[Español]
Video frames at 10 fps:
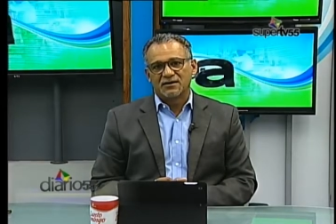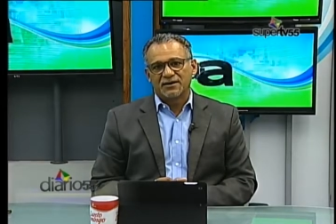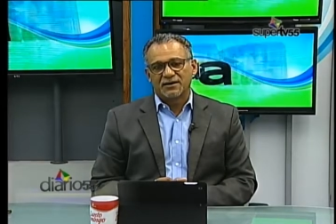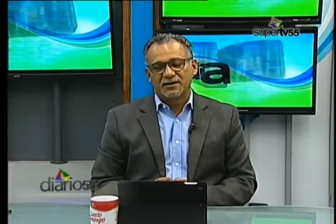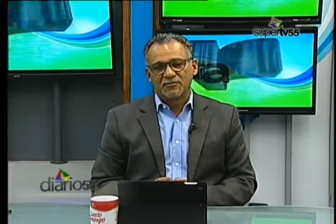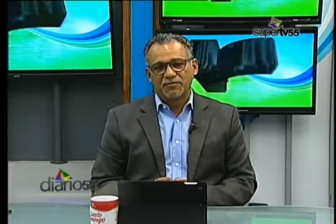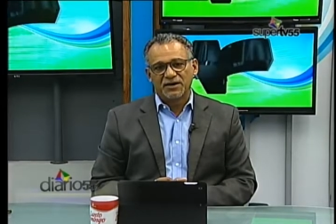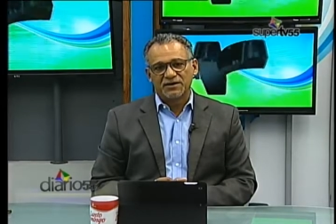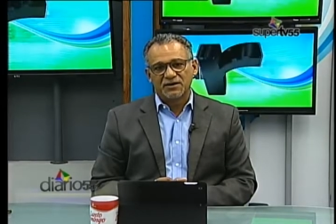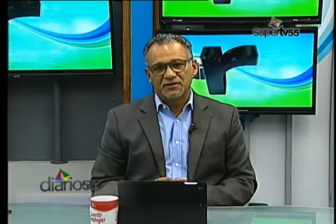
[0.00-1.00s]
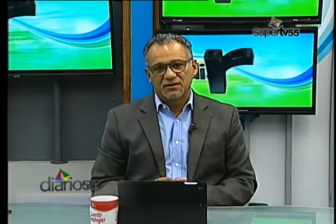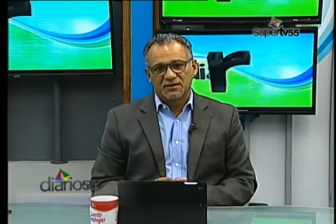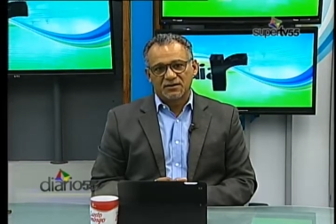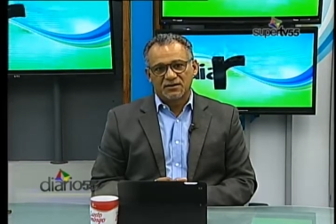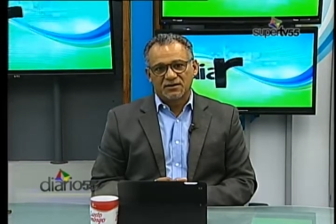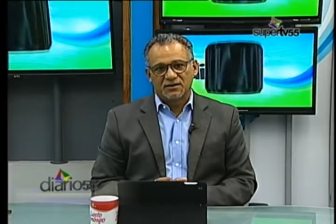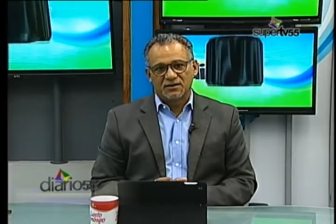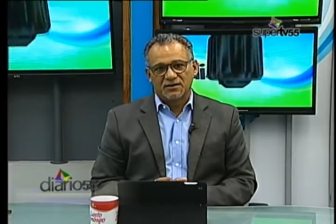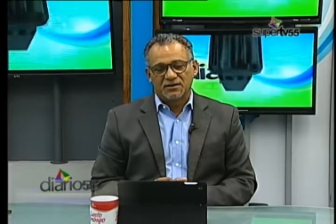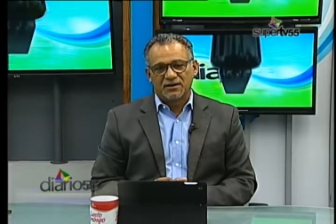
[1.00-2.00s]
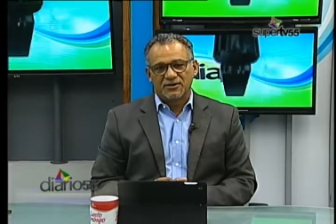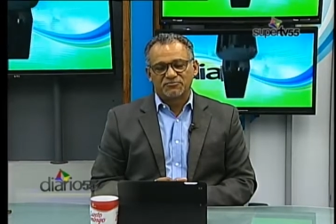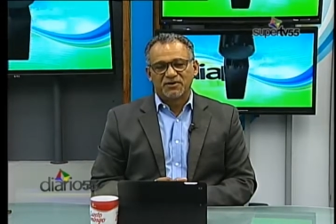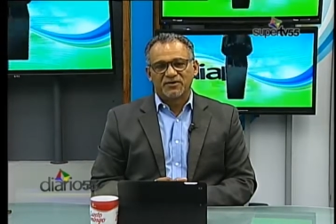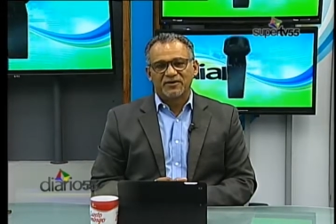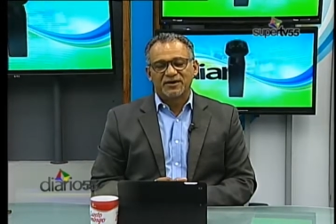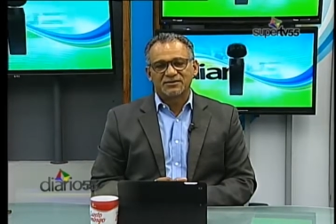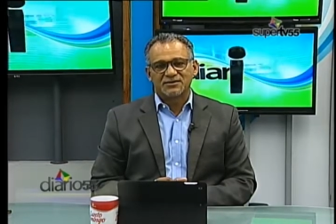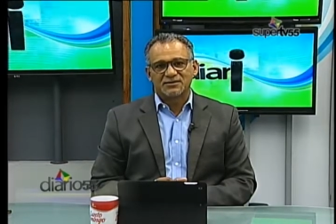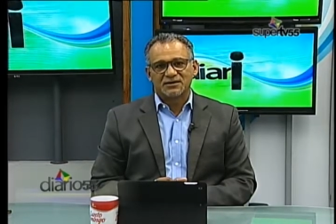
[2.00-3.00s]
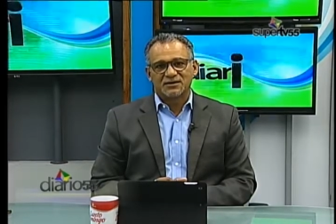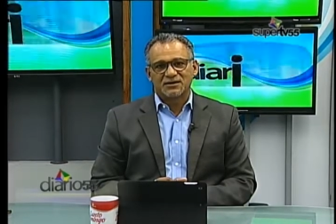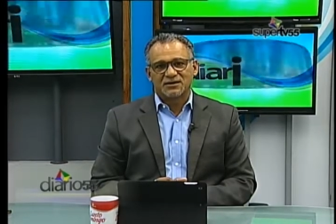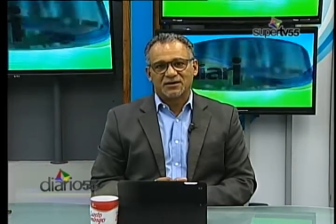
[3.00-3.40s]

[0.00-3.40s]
Raquel Peña, de que las medidas que